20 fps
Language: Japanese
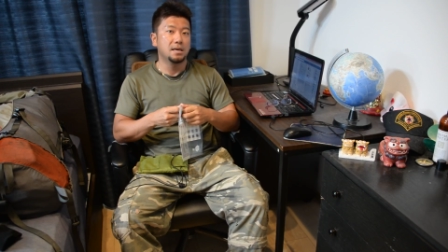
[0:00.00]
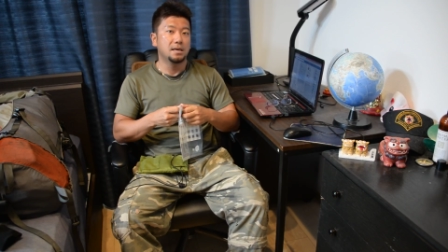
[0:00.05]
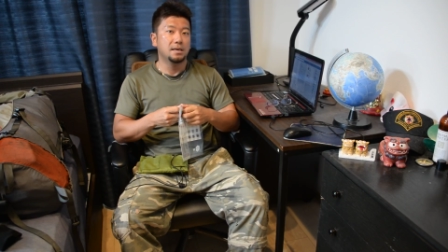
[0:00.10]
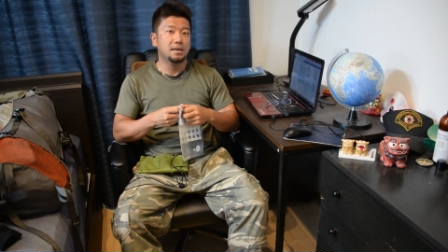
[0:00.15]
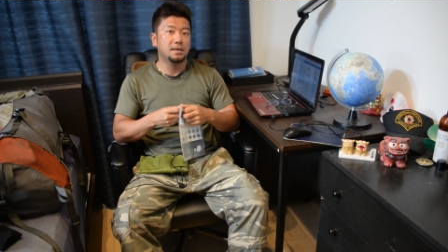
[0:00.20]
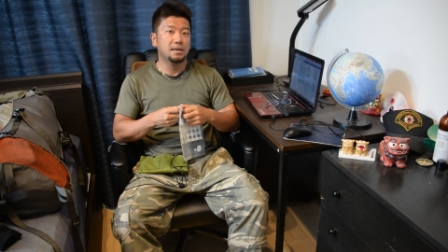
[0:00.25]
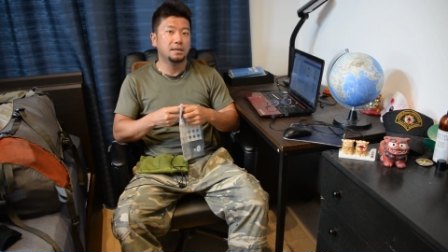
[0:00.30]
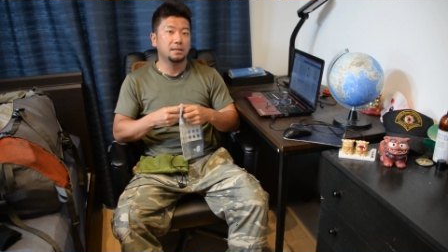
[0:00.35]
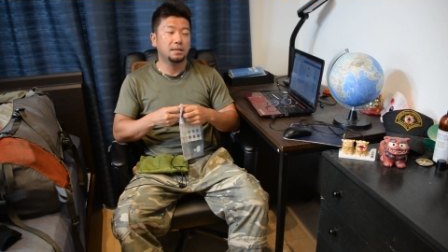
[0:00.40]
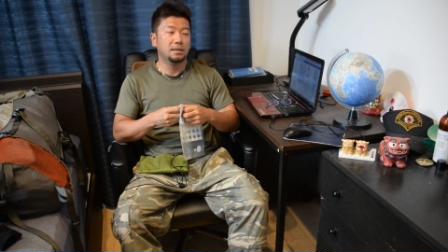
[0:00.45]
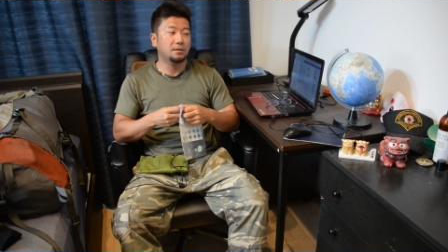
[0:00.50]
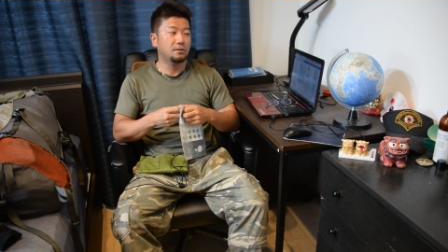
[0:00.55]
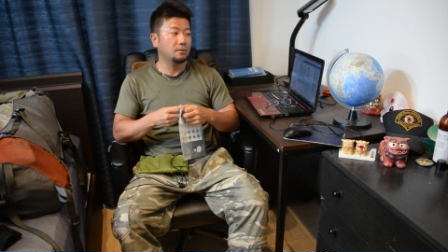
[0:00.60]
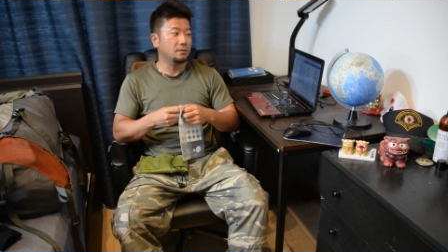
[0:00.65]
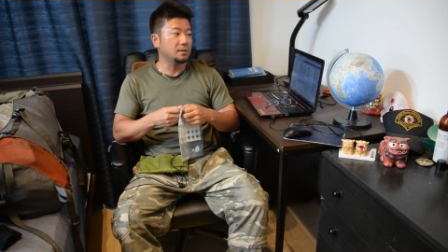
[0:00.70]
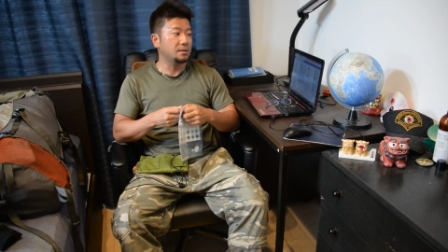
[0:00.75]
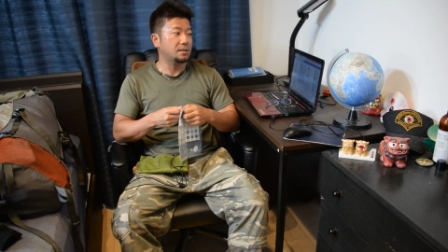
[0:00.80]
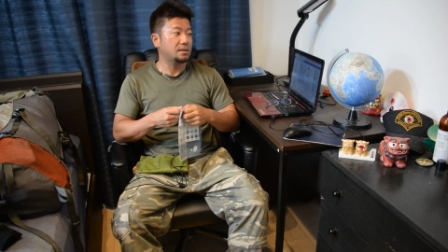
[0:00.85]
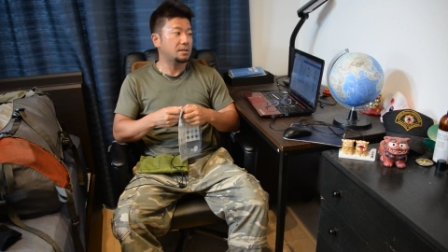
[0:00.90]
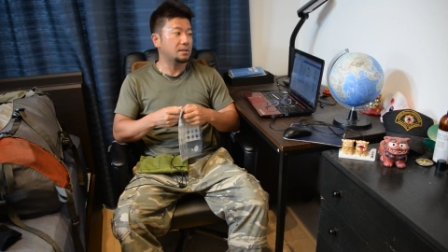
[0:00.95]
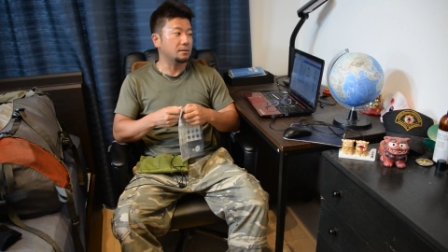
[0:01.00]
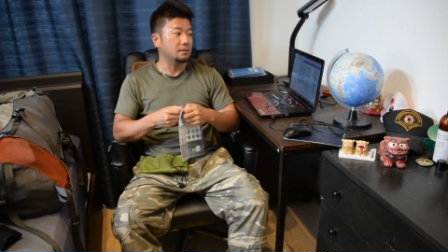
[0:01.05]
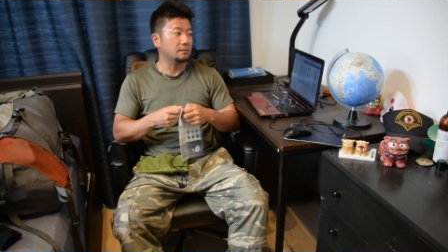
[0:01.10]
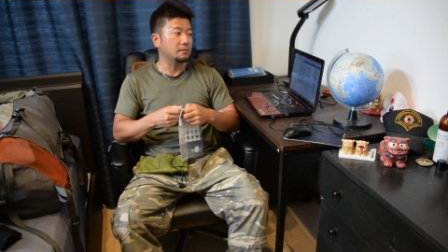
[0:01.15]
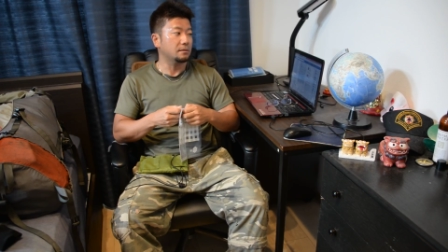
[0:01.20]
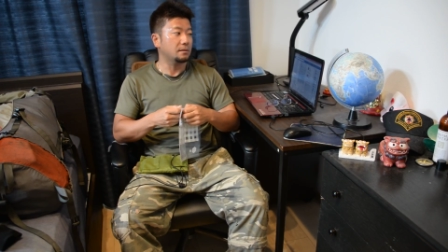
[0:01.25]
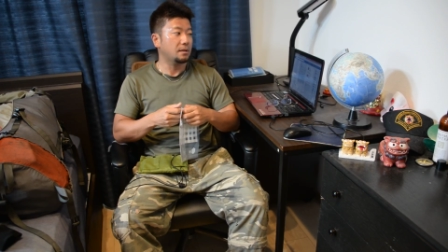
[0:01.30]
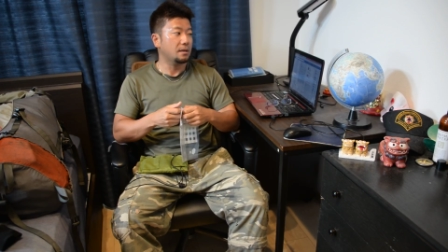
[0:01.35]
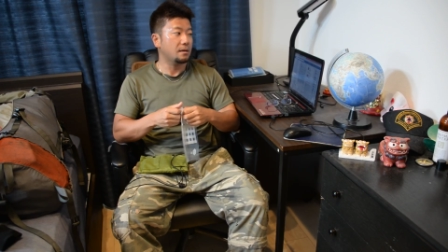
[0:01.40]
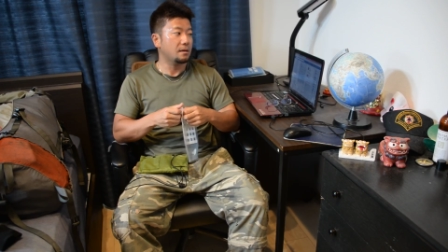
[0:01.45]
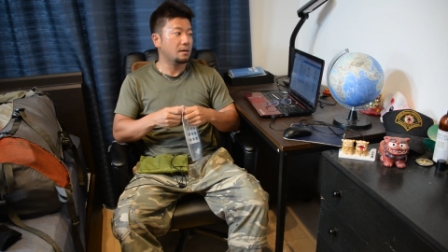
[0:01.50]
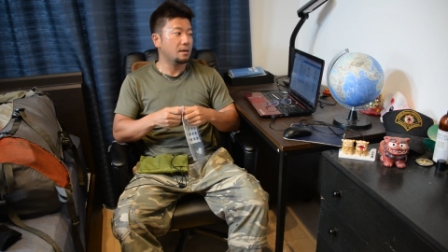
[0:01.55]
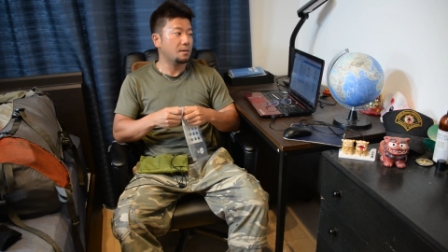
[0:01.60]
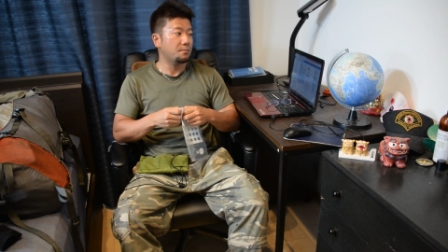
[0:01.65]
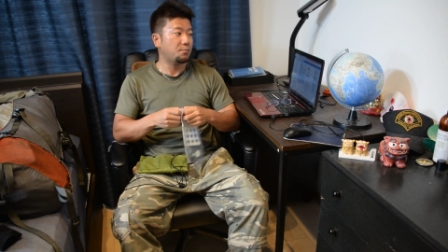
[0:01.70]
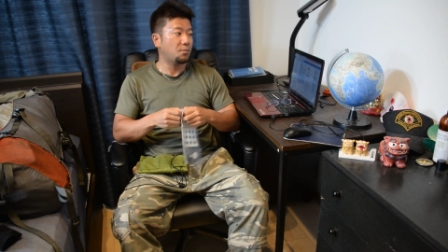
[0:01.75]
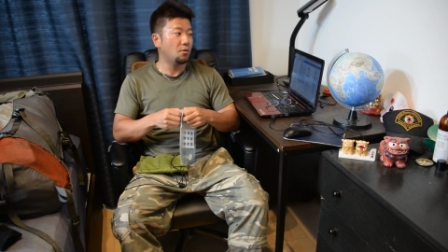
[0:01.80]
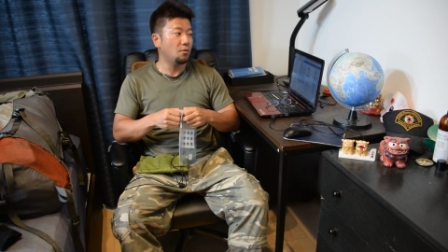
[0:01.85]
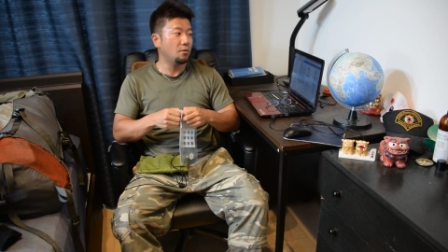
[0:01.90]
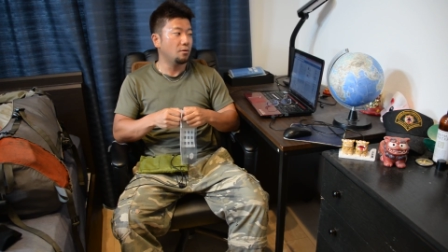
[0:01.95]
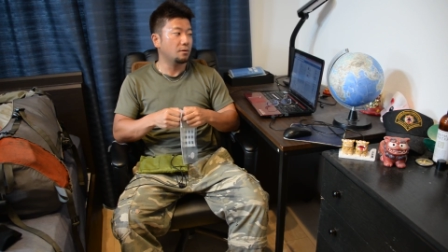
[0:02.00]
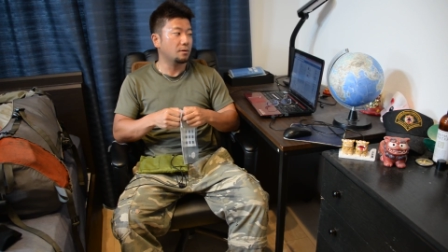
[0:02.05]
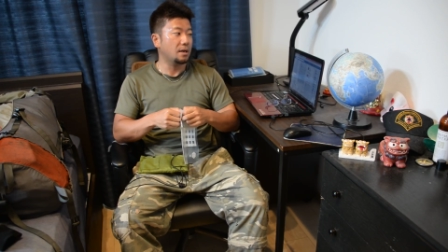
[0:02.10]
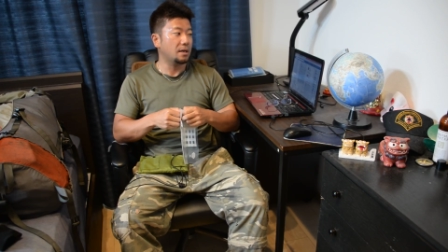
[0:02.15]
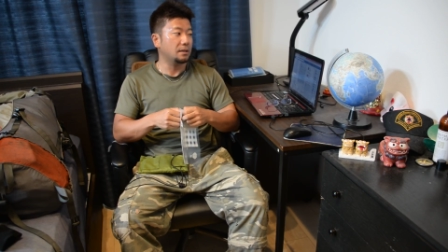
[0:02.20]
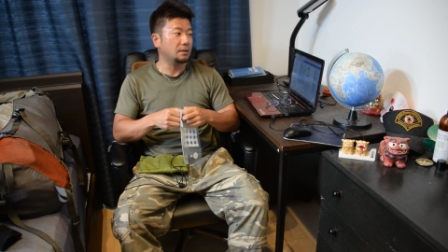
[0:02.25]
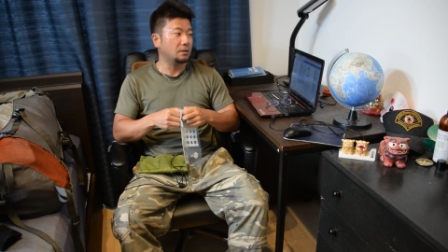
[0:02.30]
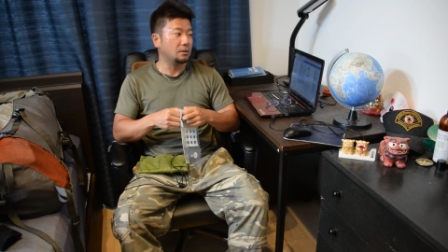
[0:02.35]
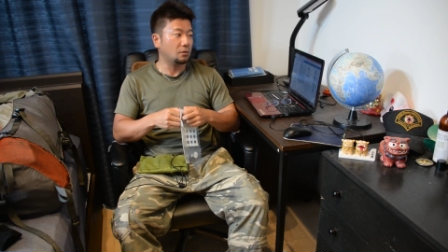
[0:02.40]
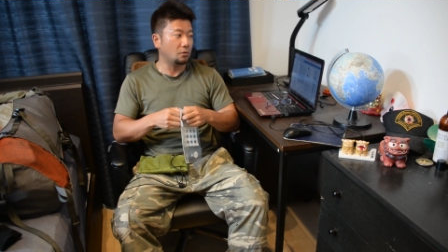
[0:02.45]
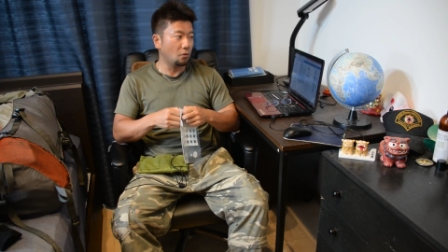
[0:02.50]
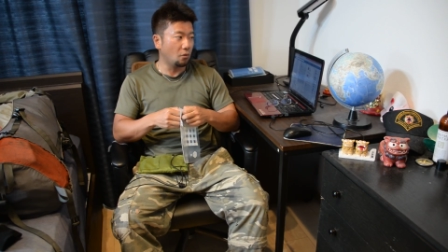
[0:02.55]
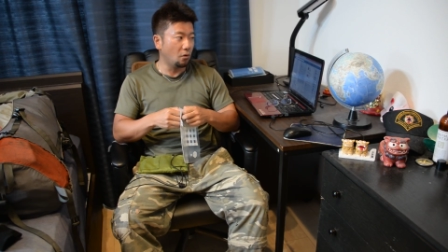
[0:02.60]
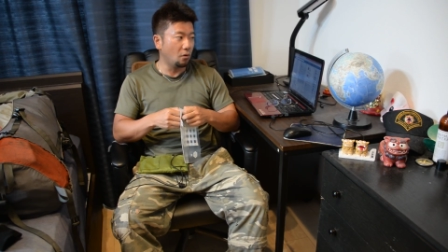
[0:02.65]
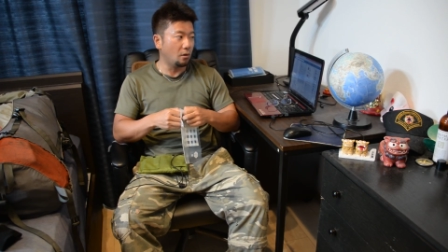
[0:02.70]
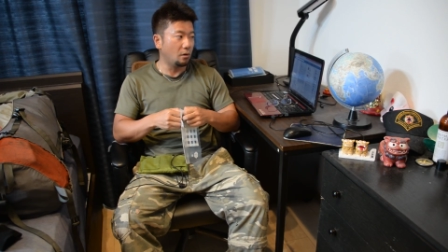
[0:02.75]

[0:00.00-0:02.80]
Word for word: えー、でドイツでポーランド、